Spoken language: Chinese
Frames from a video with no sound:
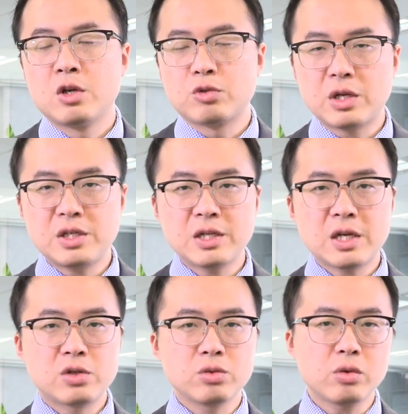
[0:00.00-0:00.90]
所以现
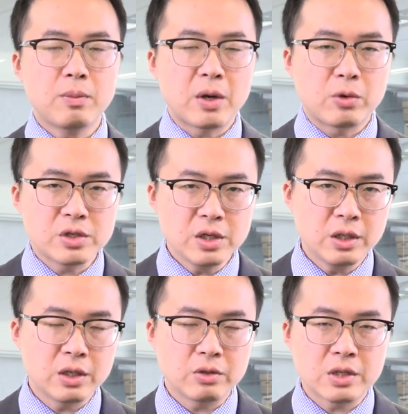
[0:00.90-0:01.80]
在如果美国真
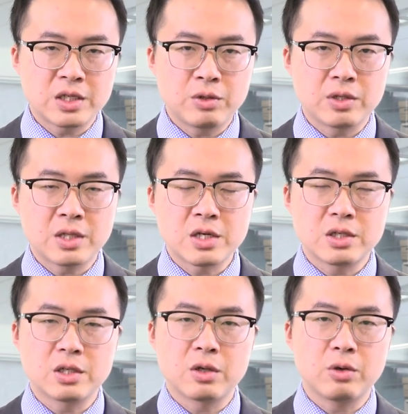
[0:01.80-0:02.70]
的能够在七月三十
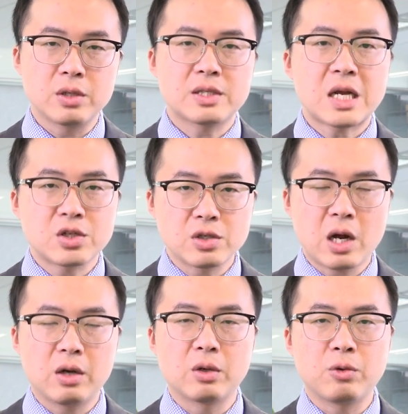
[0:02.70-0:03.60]
日的会三十
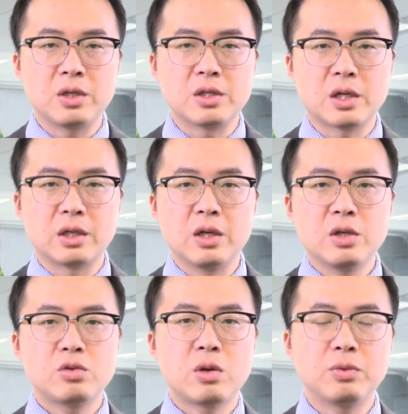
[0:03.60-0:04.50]
号的会议上呢
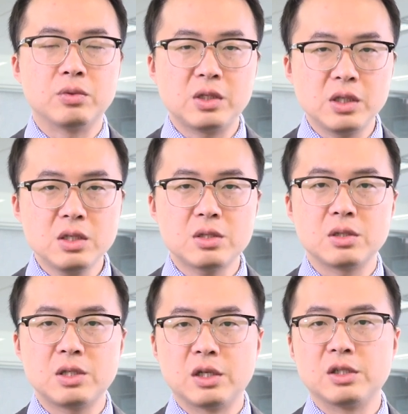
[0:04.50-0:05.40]
宣布第一
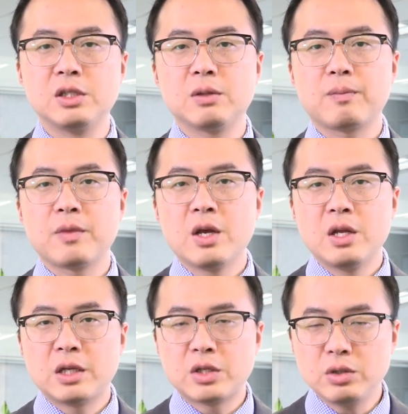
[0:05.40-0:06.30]
次降息，
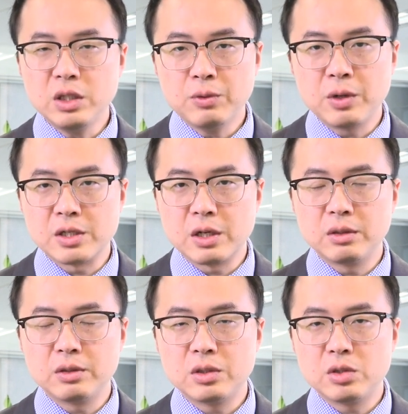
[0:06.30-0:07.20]
那就意味着
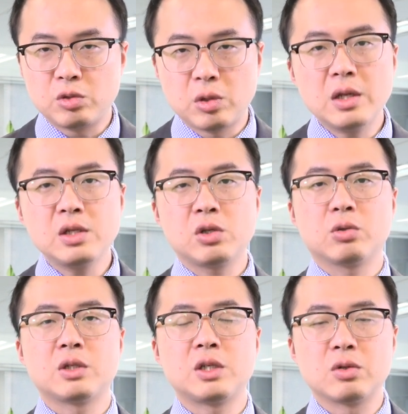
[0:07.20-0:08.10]
全
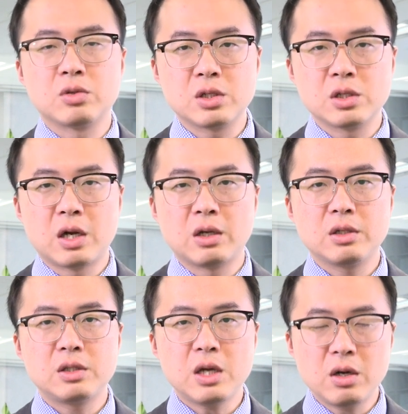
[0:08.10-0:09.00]
球的金融市场
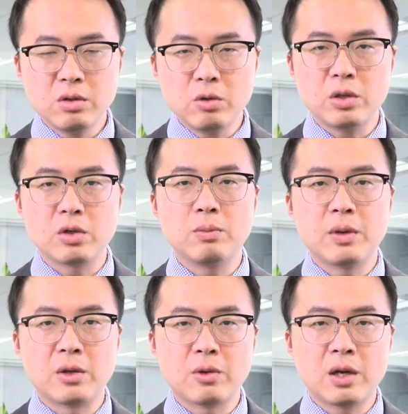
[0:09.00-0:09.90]
将会有
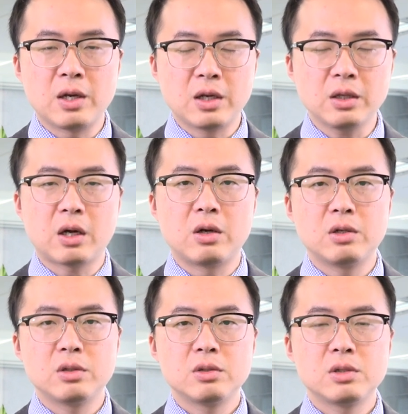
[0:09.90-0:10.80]
美元领导，
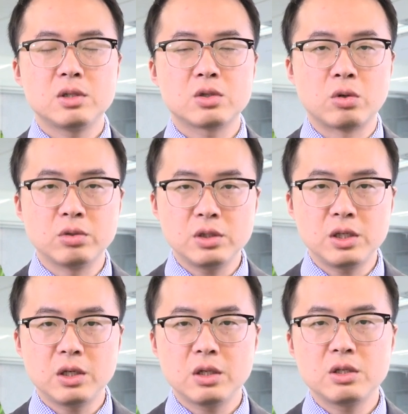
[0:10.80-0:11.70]
重
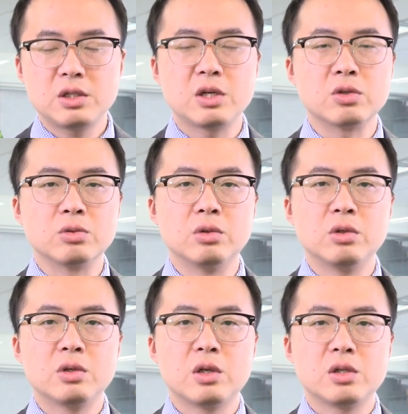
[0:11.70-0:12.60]
新进入
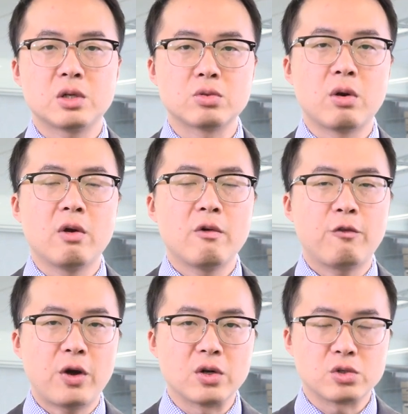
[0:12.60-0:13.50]
叫做
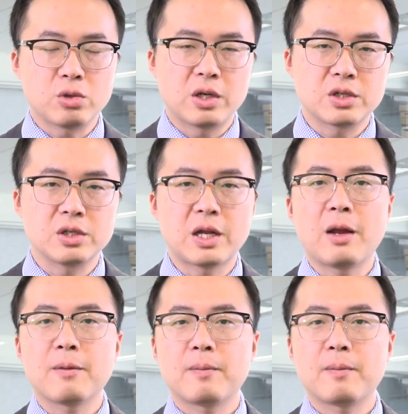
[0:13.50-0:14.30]
放水的时代。